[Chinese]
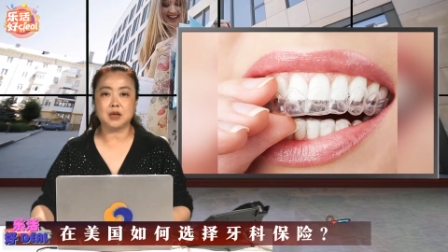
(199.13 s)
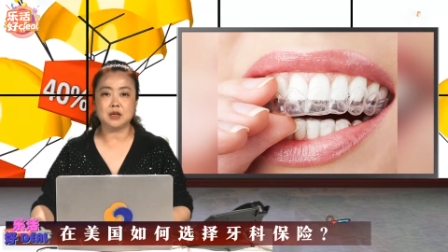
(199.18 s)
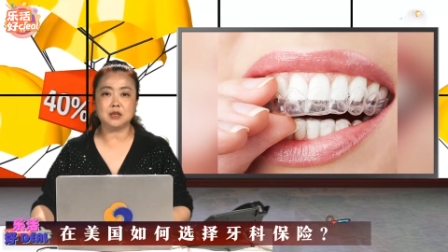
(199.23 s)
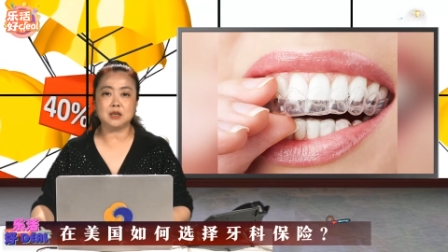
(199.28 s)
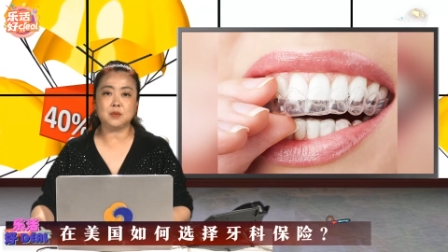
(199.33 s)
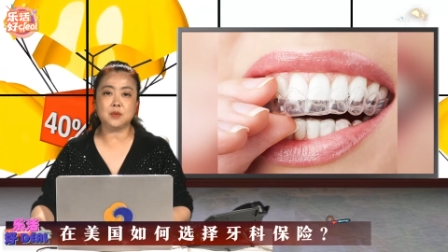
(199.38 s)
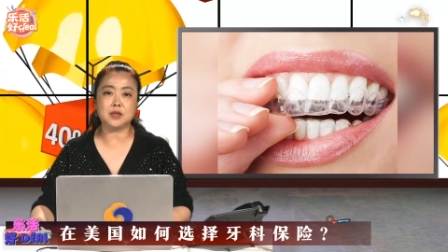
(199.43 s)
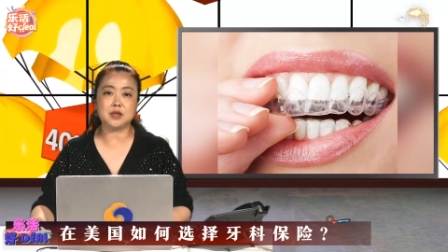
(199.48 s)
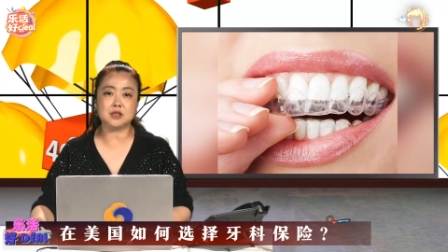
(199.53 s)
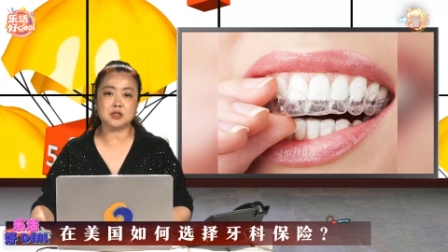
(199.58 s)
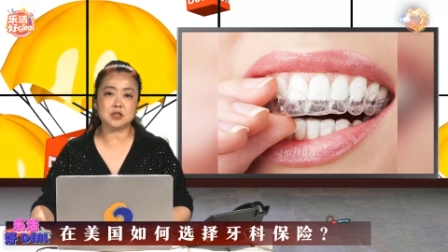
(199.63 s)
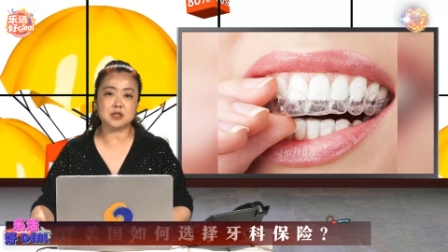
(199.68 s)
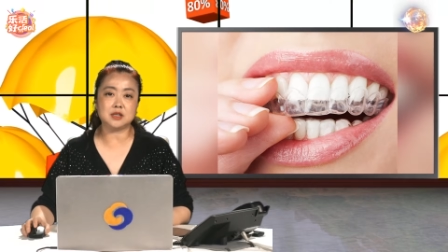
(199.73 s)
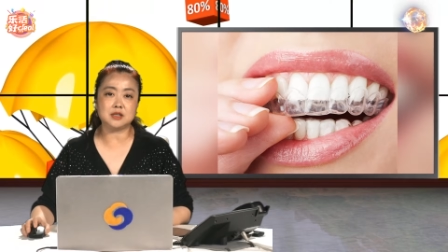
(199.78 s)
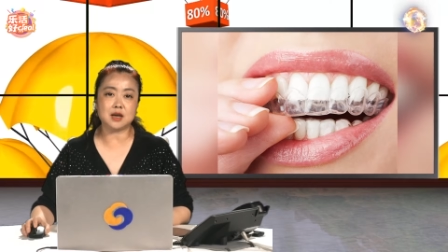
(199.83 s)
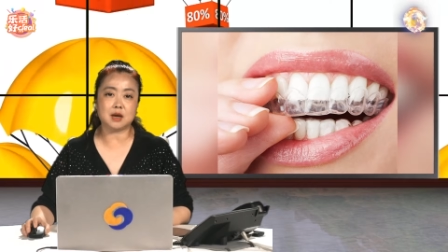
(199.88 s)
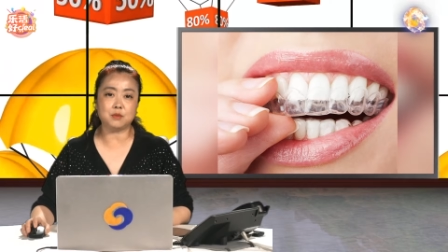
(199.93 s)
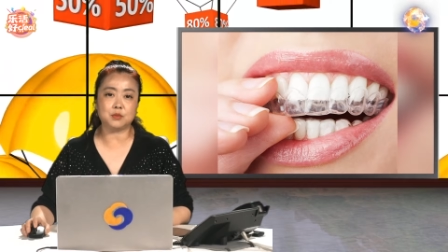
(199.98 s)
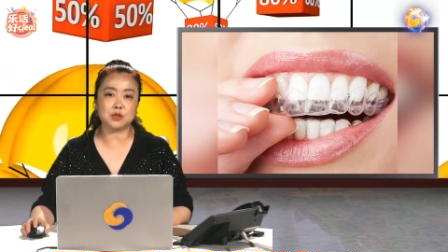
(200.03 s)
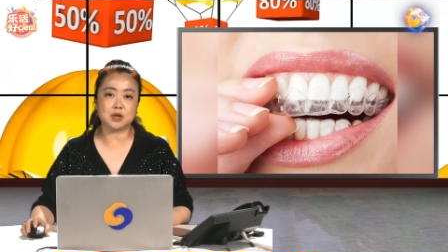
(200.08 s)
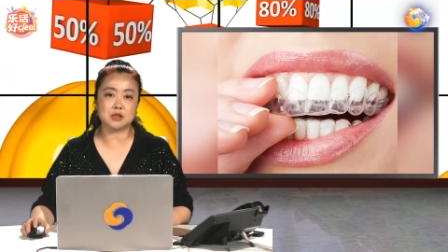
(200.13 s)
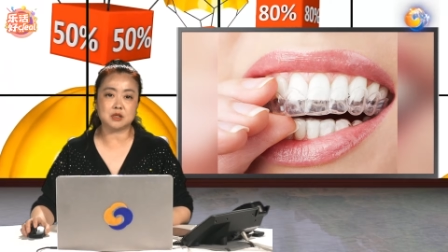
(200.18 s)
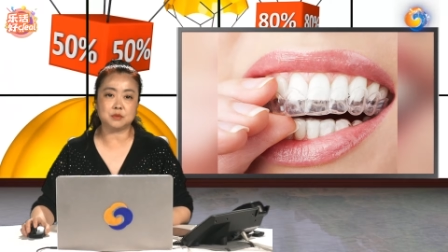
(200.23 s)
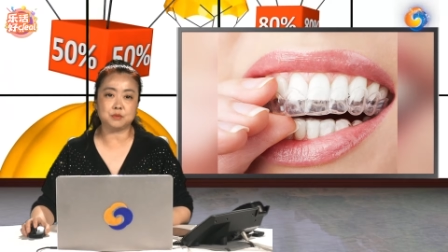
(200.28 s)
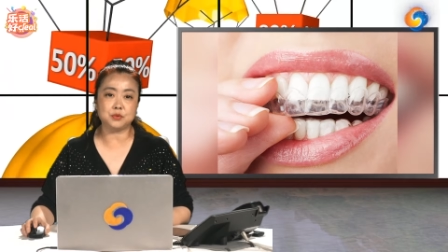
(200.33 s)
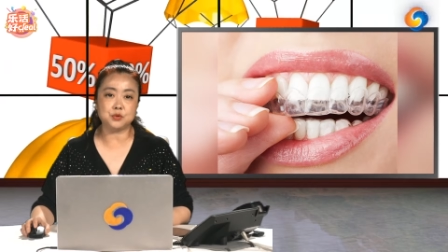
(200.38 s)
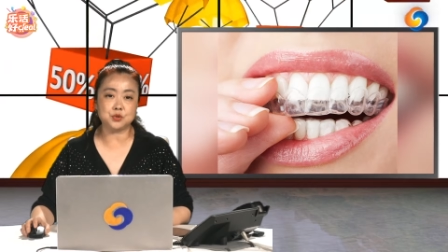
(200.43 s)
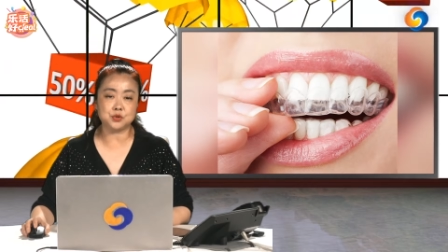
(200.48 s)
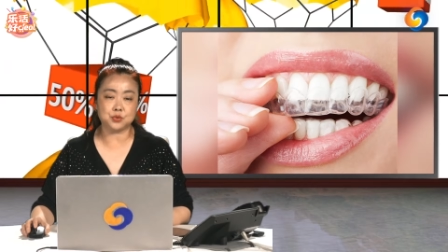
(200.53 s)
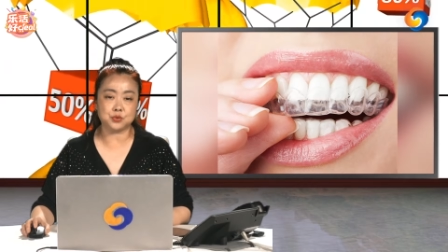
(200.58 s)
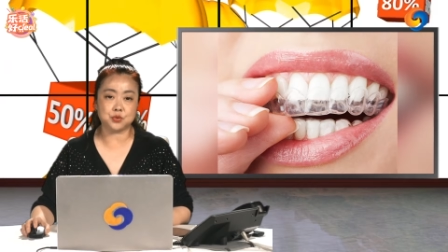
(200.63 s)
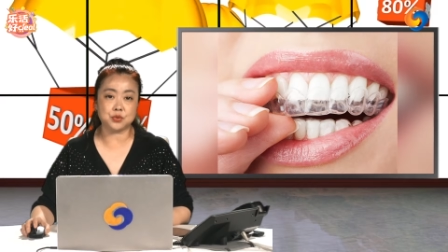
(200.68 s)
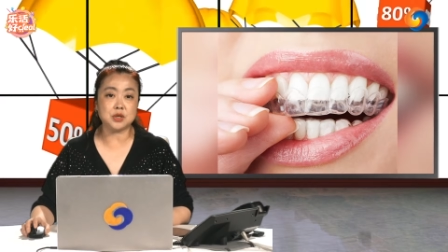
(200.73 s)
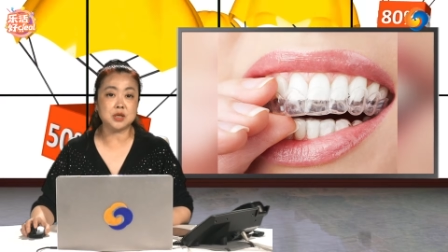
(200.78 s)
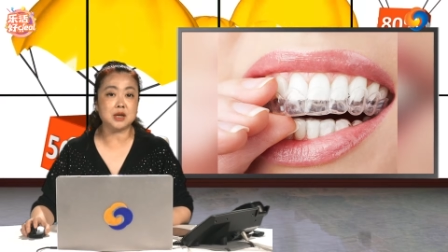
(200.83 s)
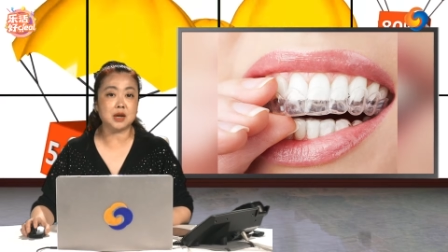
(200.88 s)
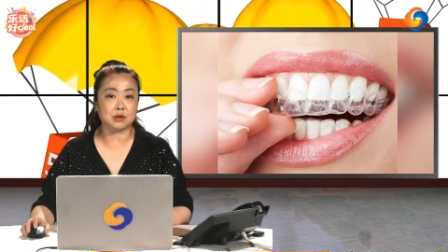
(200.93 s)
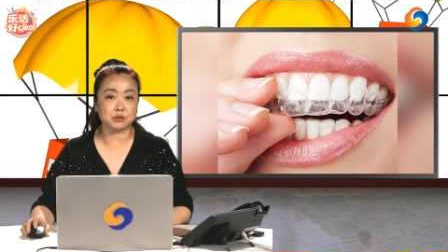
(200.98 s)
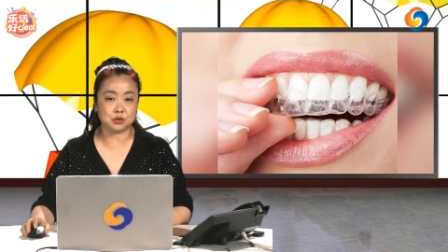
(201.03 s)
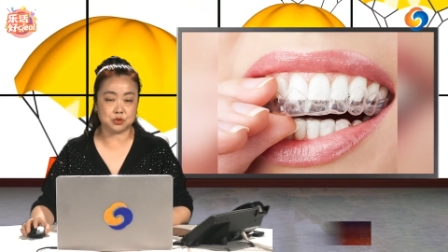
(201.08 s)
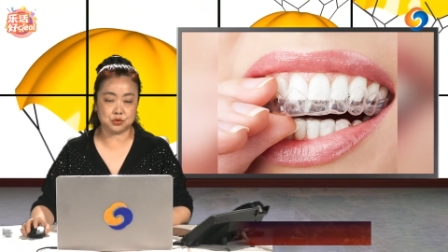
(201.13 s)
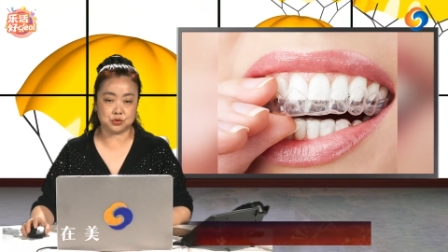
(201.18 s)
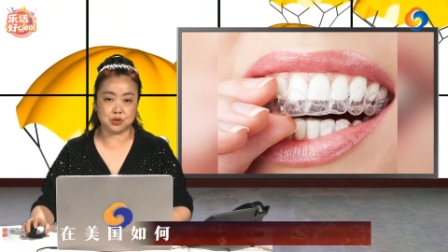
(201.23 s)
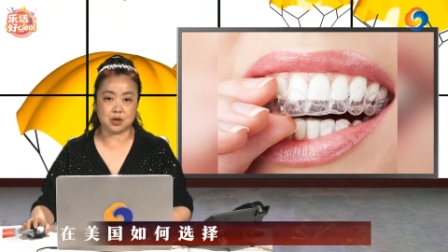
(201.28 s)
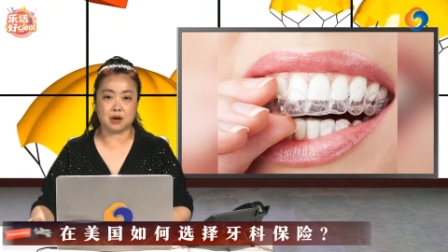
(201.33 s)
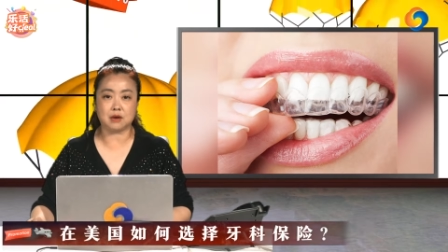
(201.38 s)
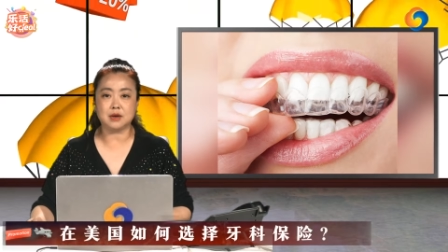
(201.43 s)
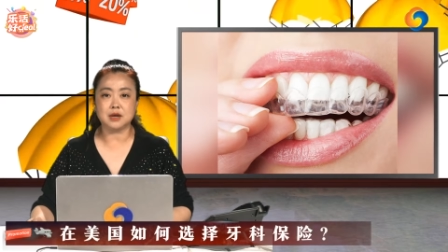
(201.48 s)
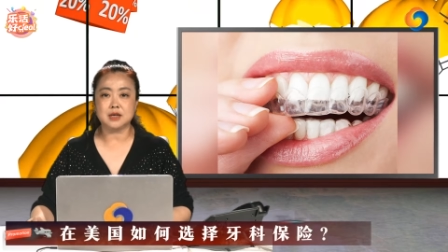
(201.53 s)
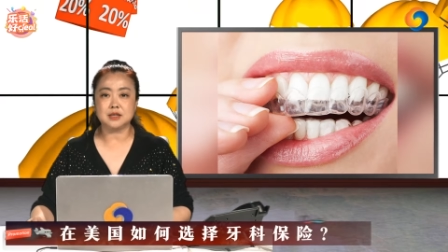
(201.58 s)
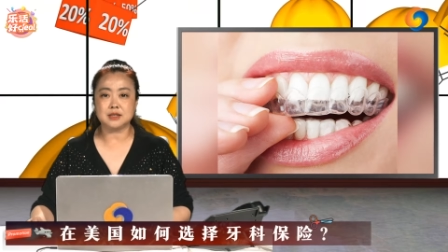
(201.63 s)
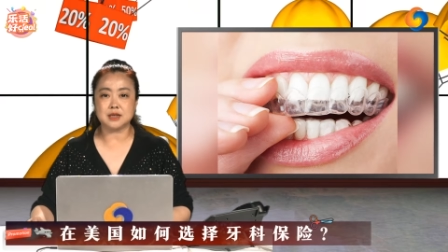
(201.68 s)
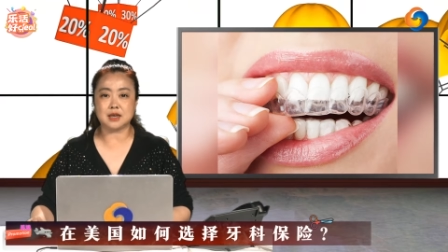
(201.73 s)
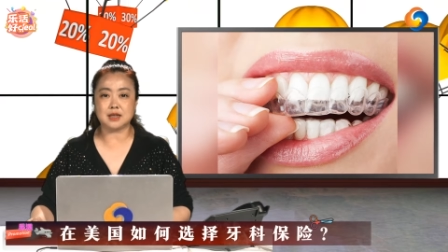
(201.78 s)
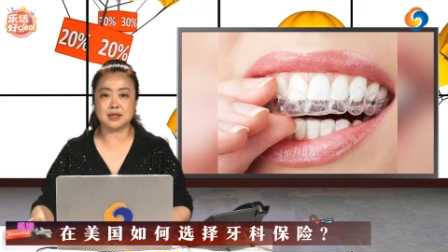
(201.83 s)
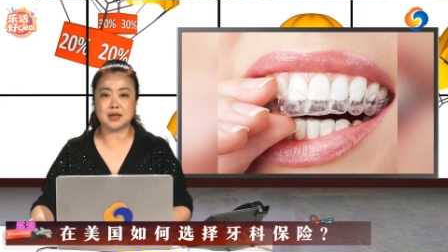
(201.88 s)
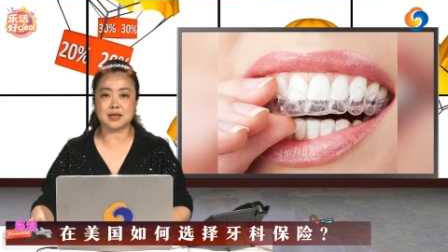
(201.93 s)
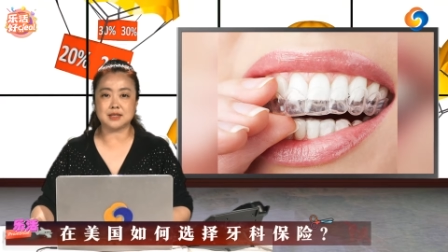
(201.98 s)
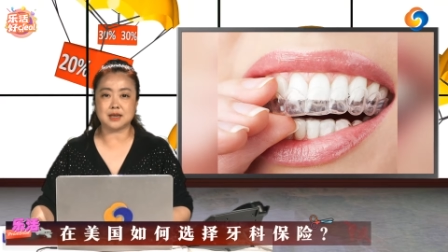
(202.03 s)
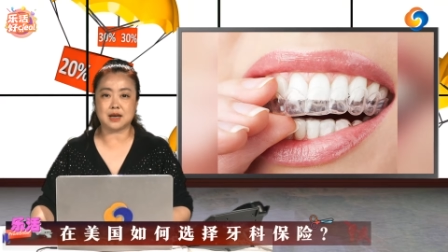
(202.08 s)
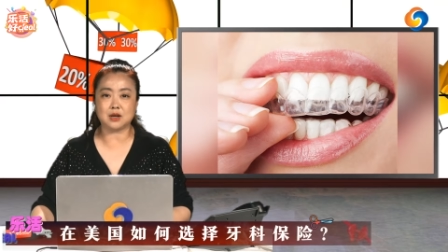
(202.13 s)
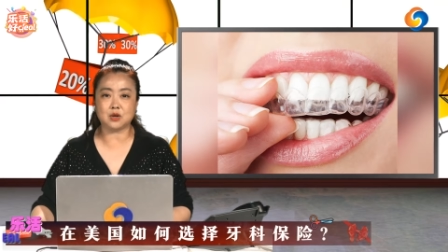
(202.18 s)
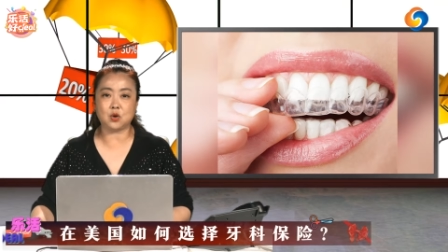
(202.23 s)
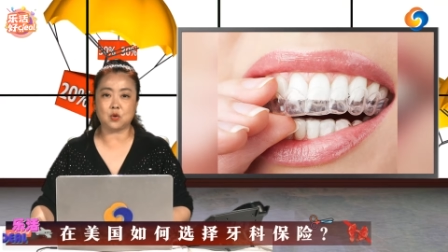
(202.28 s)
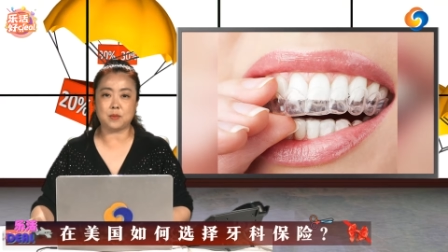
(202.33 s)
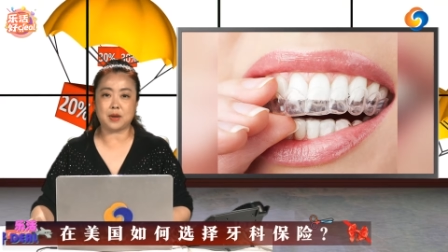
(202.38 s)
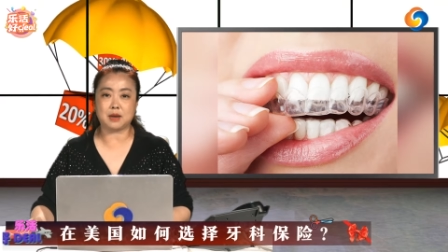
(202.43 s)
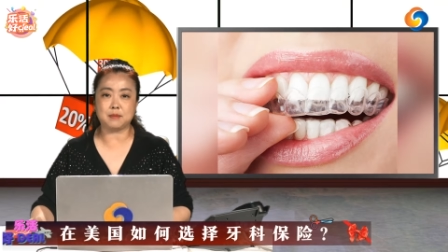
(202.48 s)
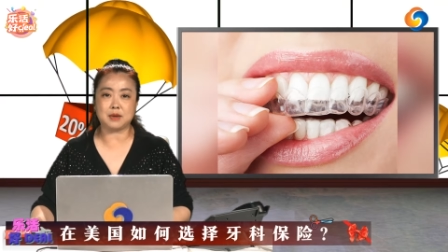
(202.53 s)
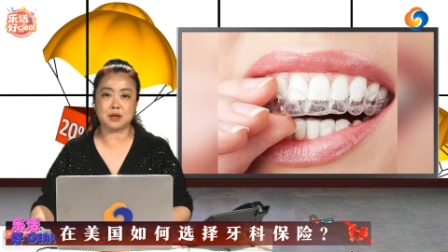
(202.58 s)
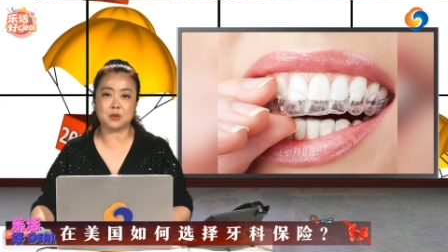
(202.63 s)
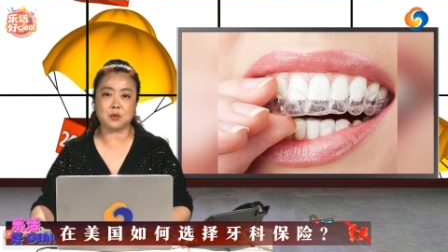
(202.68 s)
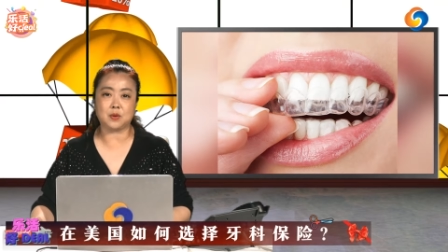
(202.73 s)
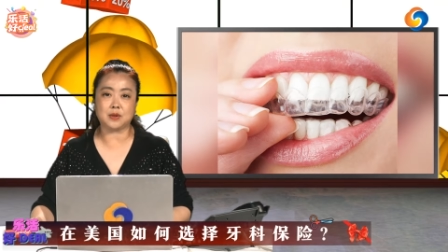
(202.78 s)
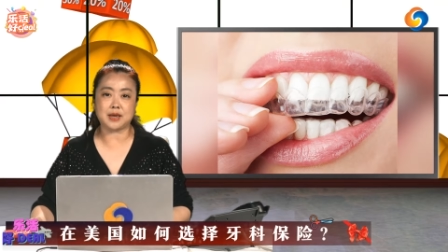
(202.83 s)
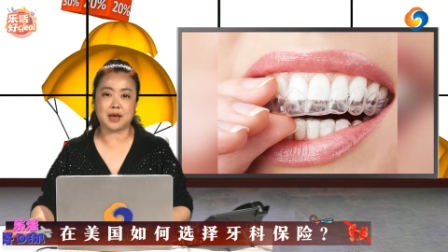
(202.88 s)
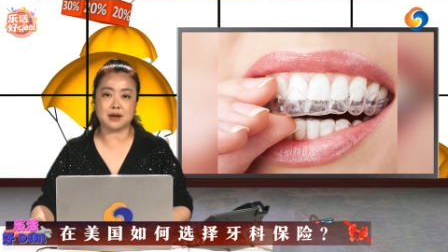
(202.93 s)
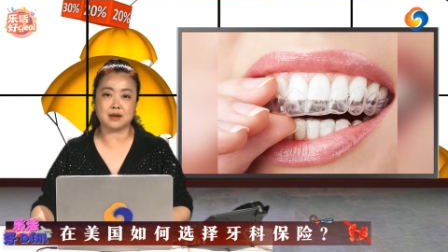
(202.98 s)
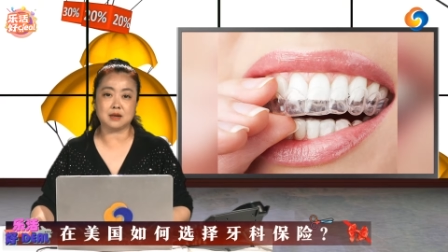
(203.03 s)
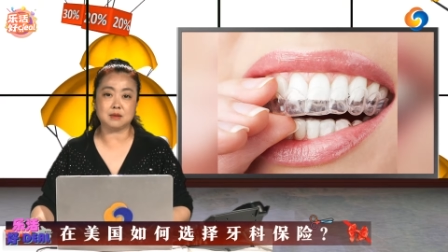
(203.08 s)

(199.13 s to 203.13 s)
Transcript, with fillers: 因为呢这些项目呢是不属于医疗的需要。建议大家购买美国牙科